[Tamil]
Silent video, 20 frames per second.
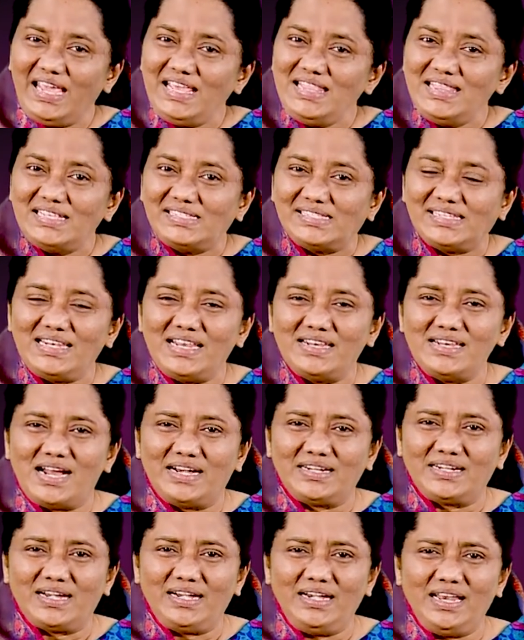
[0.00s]
இந்த சில
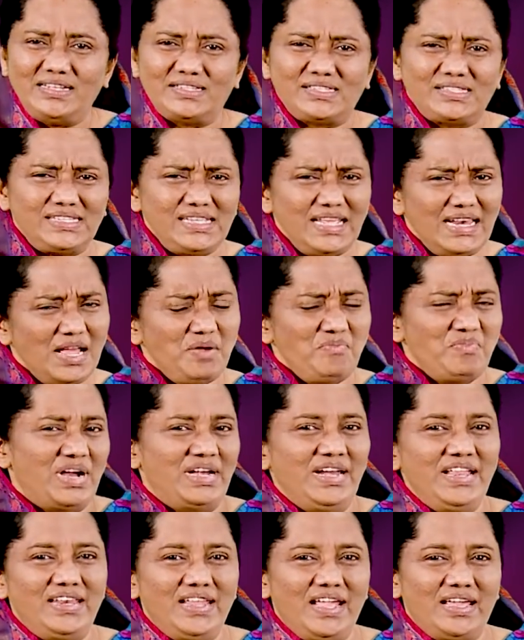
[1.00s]
நாட்களில் சில
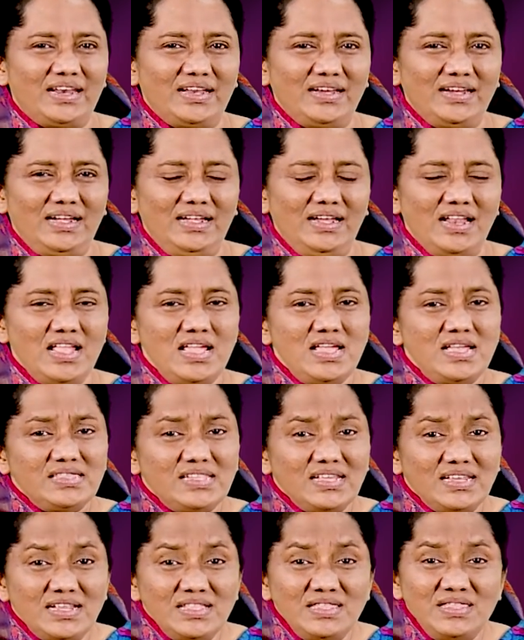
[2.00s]
மணி நேரங்கள்
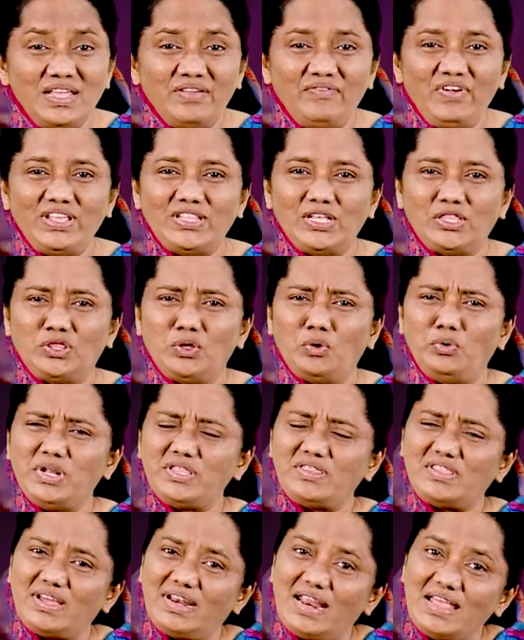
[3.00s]
திறந்த
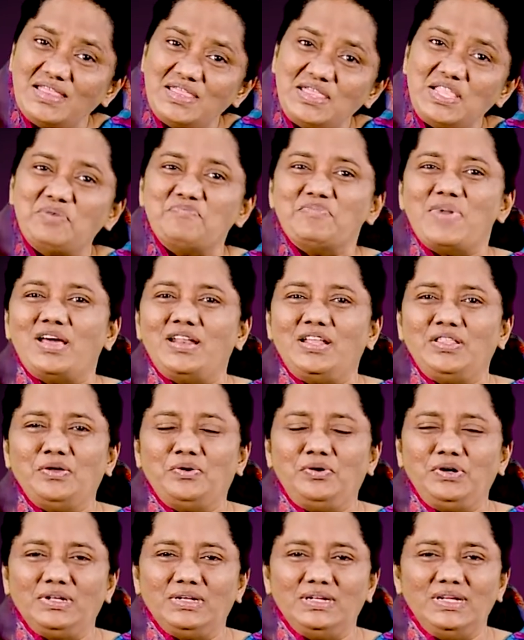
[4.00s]
வேதத்தோடு திறந்த
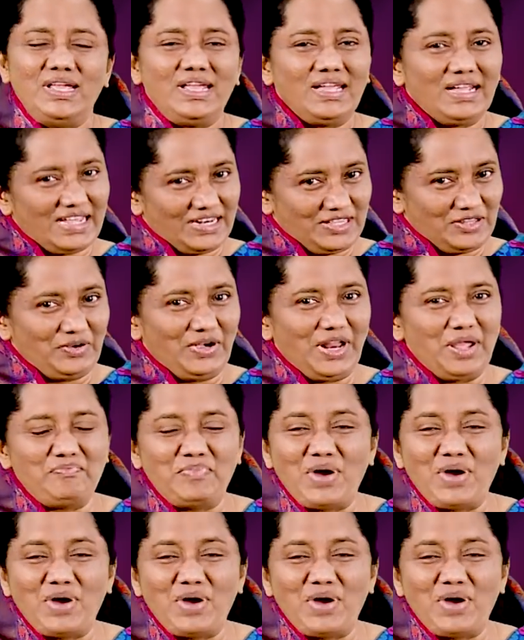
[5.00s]
மனதோடு கர்த்தருடைய